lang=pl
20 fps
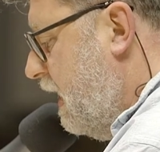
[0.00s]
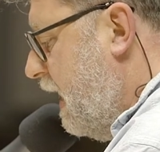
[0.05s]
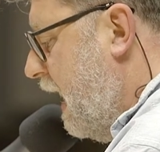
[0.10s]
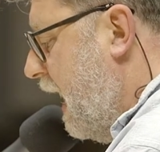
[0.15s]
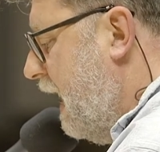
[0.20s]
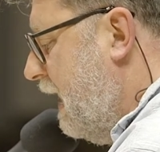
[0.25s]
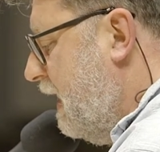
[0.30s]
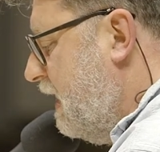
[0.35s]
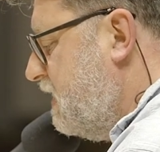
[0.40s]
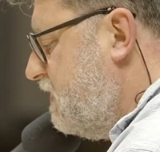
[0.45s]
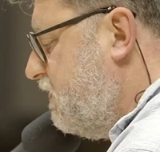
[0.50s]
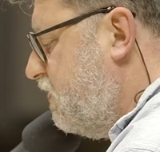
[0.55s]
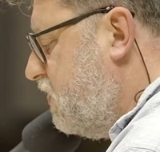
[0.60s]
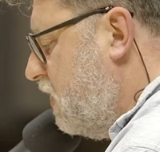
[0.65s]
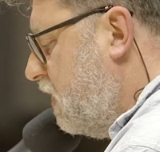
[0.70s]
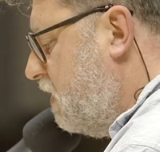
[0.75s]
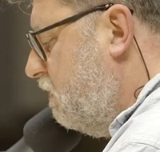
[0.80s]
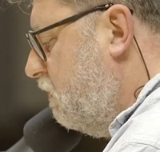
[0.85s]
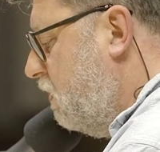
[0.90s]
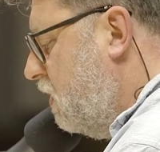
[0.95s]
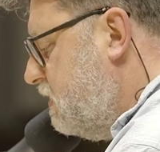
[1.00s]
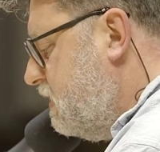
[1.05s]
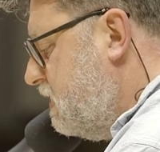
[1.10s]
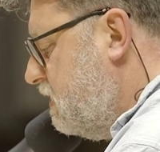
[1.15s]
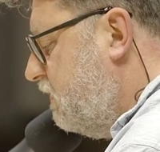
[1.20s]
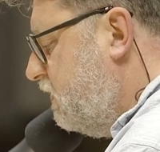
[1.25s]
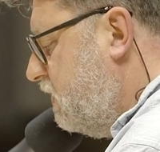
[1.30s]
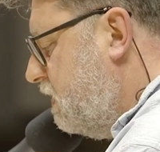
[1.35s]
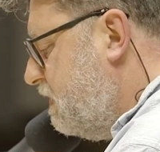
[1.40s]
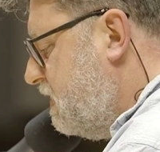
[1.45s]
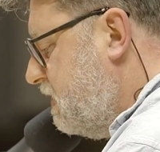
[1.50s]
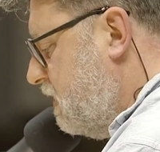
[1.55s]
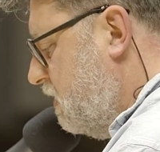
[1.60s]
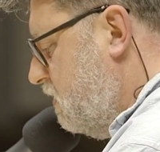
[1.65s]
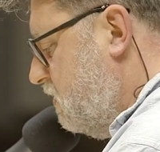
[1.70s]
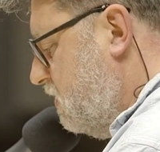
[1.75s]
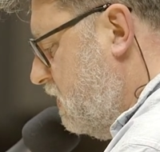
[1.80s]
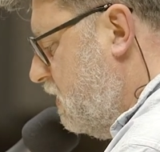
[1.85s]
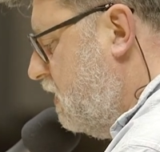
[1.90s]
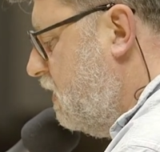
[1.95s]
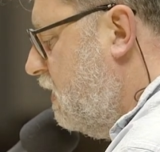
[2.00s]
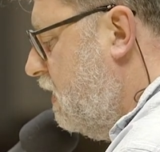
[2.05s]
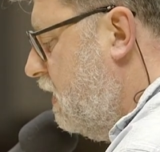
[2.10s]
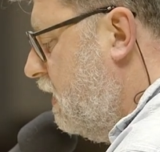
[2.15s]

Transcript: ale jest wszechmocny w tym sensie,